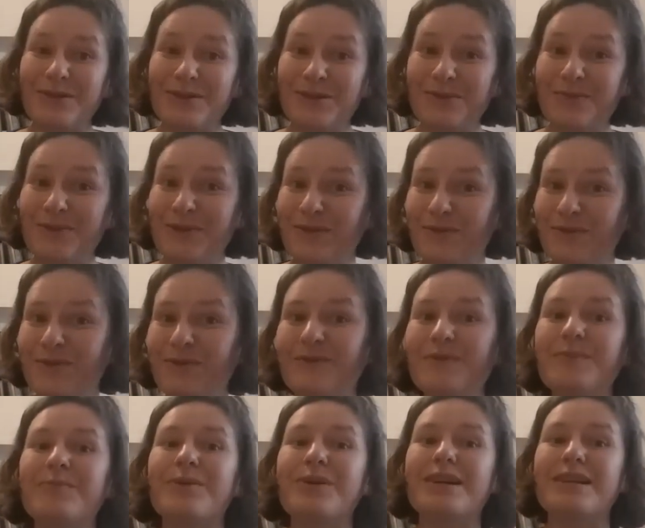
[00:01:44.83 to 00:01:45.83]
co mi się w głowie
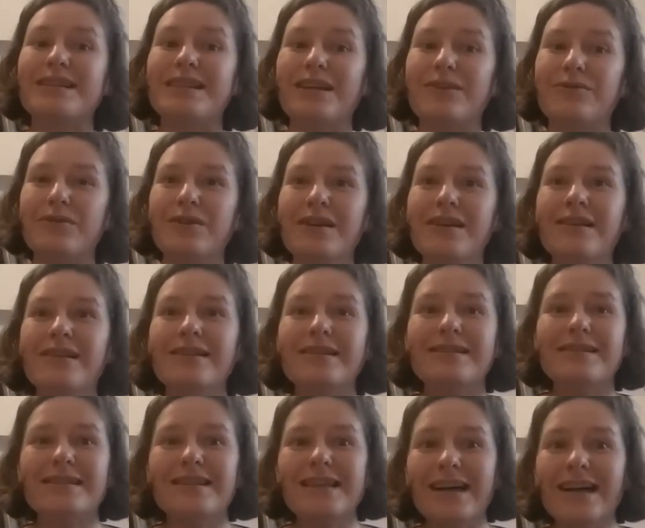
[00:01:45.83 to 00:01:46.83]
pokazało.
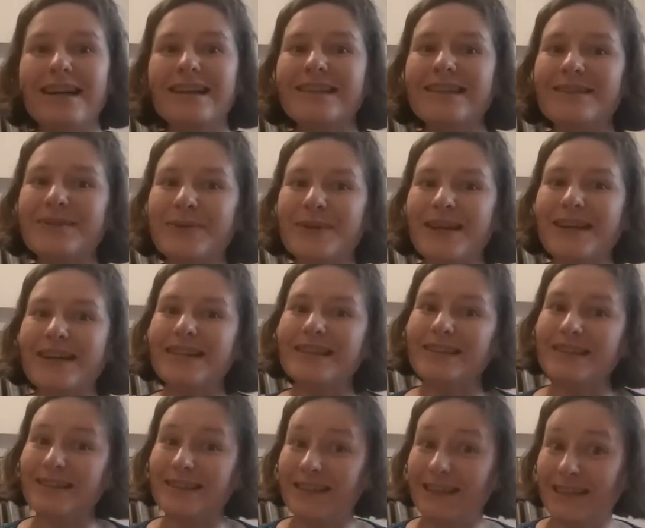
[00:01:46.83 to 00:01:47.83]
Zdanie,
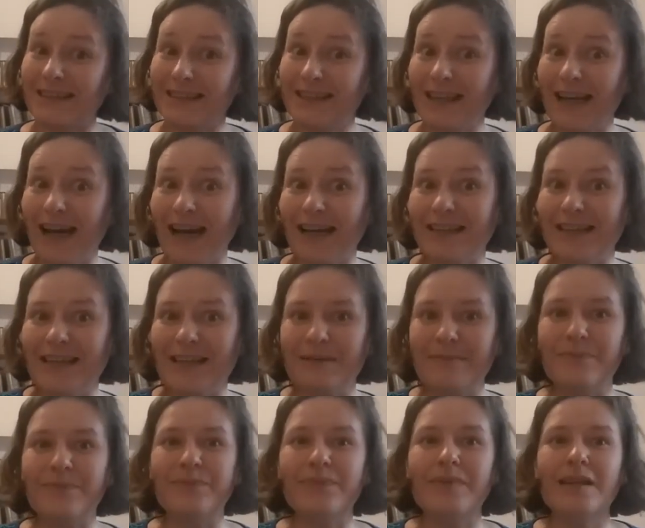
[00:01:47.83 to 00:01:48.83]
słuchajcie, za
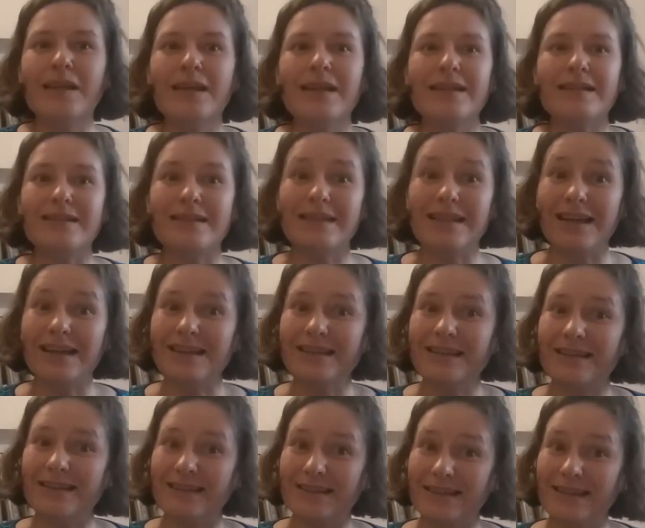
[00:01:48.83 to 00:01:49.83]
zdaniem. Zdanie
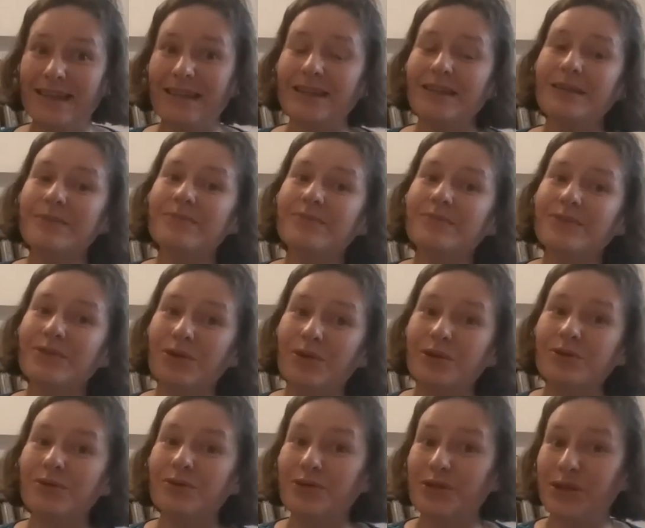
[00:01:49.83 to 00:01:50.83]
za zdaniem to,
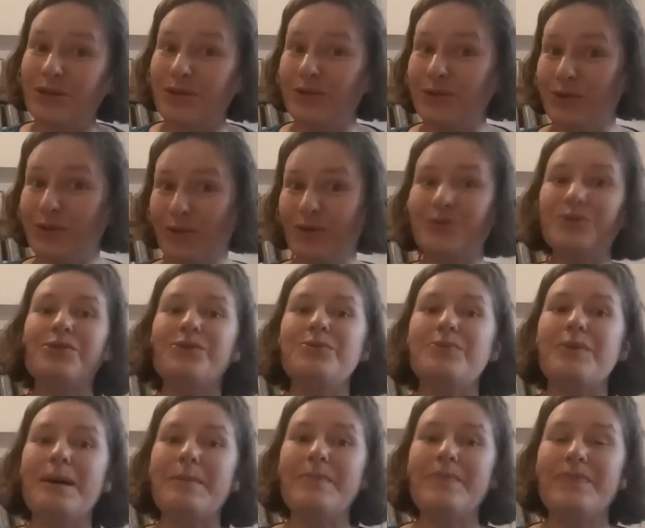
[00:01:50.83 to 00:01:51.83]
do czego
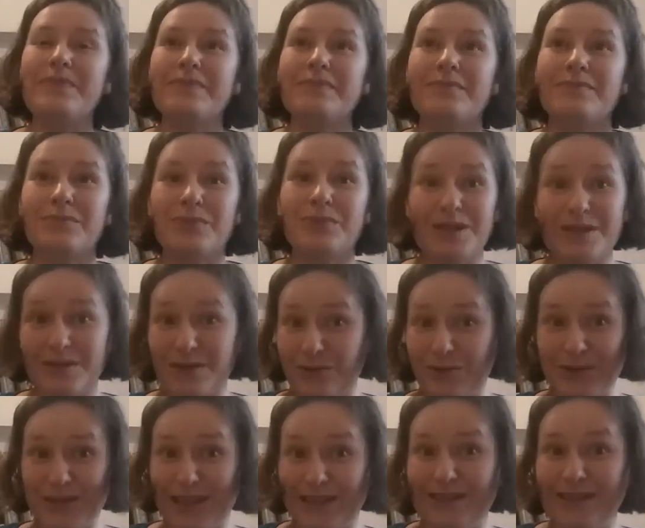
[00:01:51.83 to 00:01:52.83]
dochodziłam przez
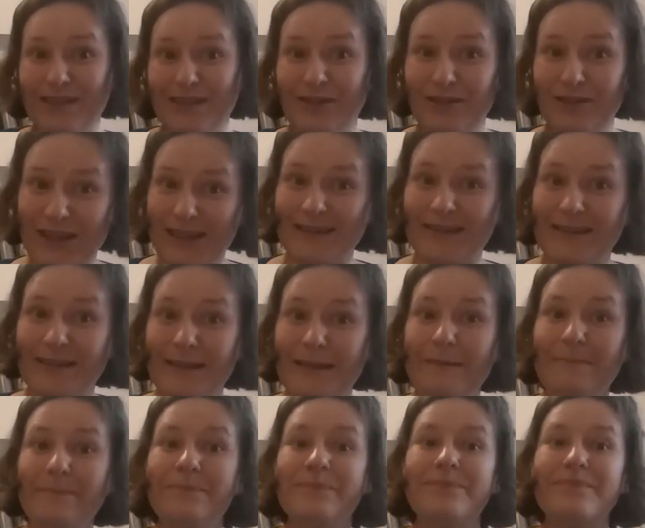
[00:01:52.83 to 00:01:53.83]
ostatni czas, nie?
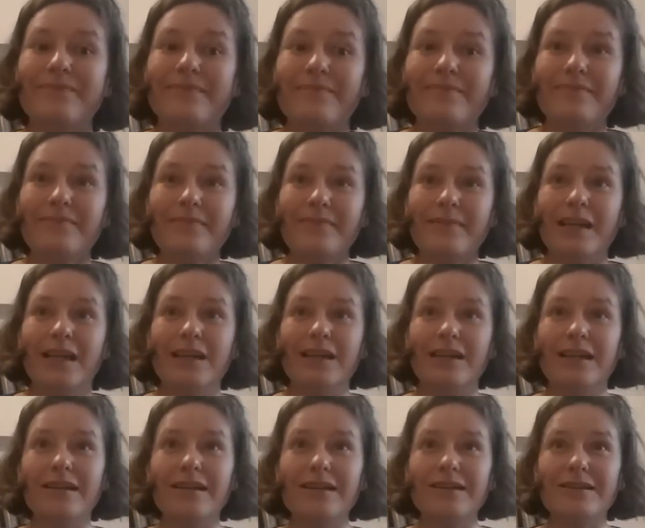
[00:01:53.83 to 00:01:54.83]
I
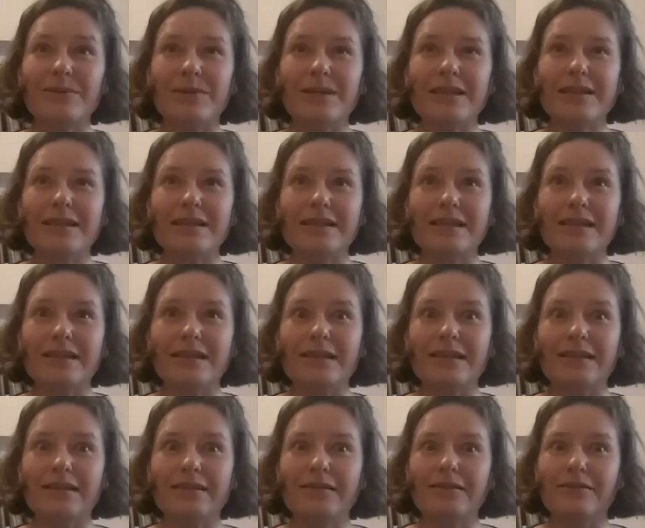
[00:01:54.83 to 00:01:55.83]
nagle, słuchajcie,
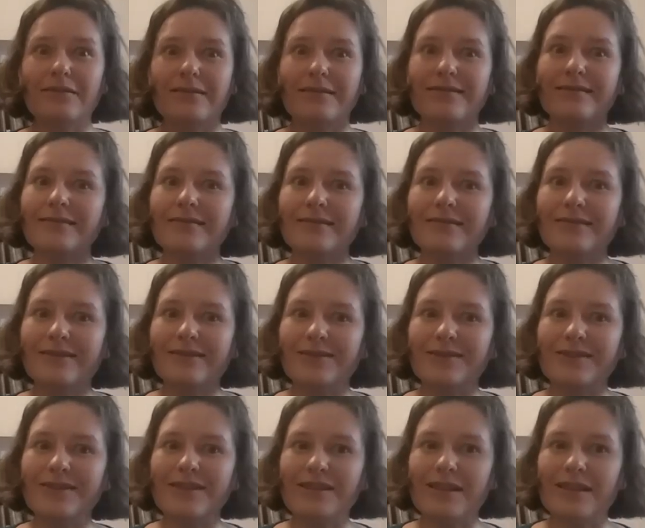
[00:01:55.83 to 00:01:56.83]
takie
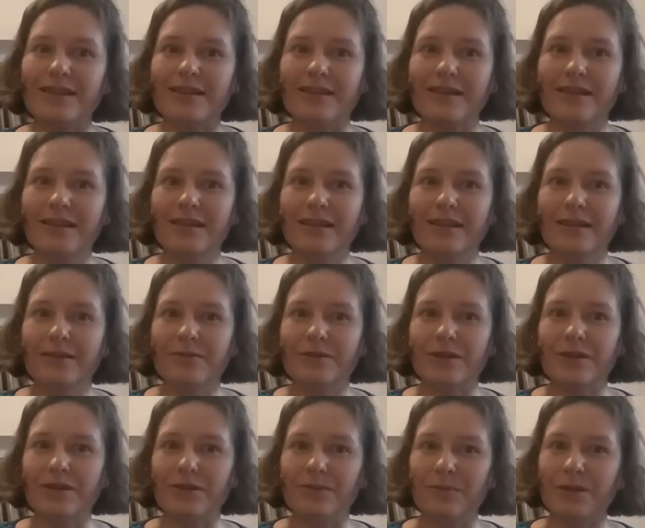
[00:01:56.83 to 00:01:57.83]
olśnienie. Myślę,
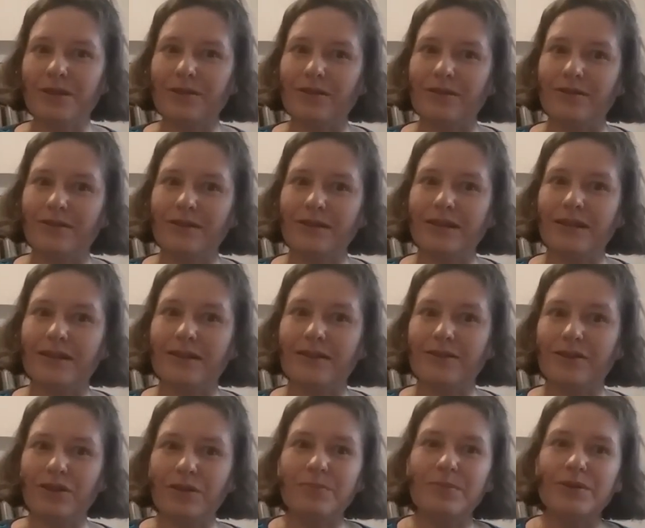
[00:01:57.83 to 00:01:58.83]
kobieto, jak
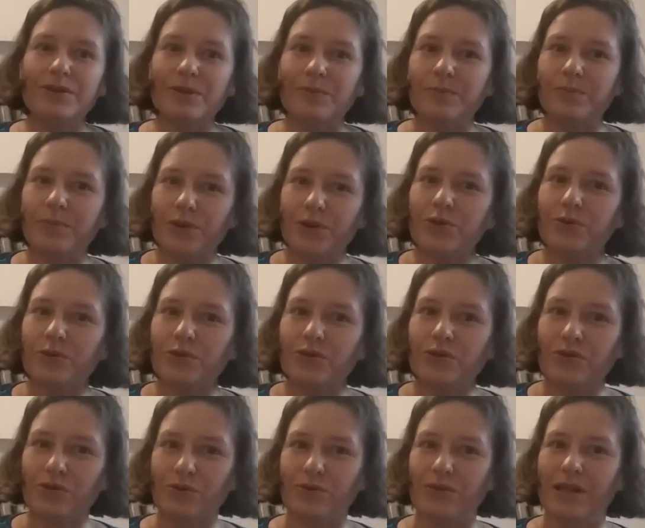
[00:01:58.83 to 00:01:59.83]
tobie to poszło z
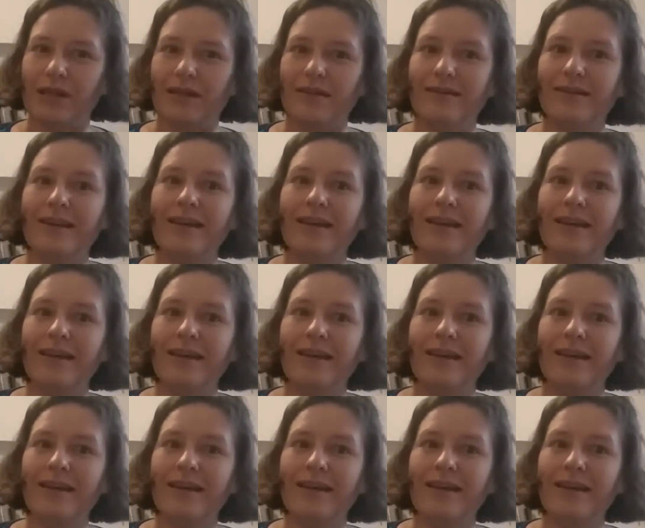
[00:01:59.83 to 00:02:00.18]
czucia,